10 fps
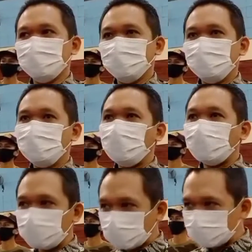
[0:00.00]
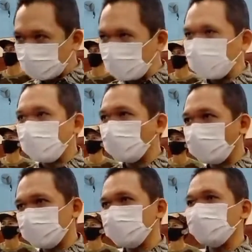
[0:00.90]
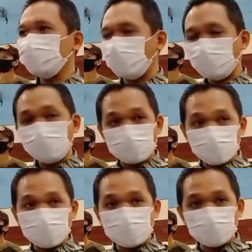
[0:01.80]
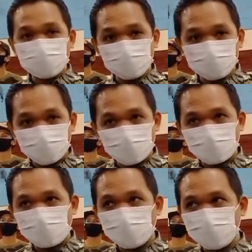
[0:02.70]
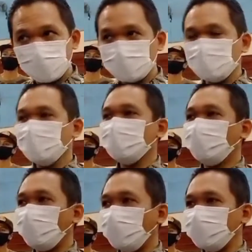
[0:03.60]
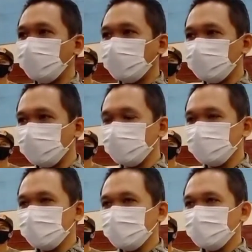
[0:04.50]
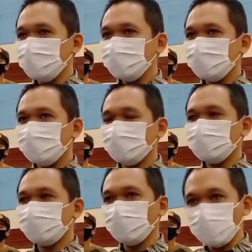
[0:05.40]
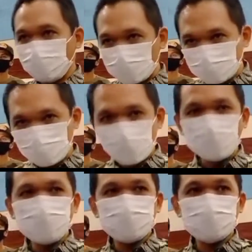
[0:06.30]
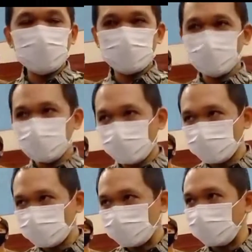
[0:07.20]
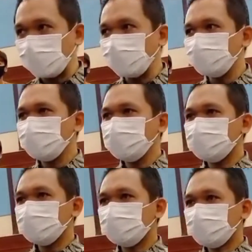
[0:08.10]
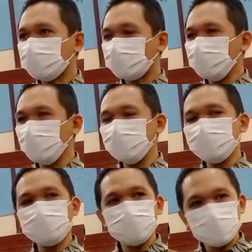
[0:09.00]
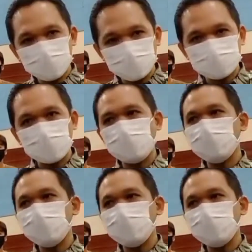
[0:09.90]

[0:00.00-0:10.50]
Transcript: Ini akan terus kami evaluasi. Dari data yang masuk kepada kami, mulai dari seluruh bantuan dari Kementerian Sosial, dari Kementerian Desa,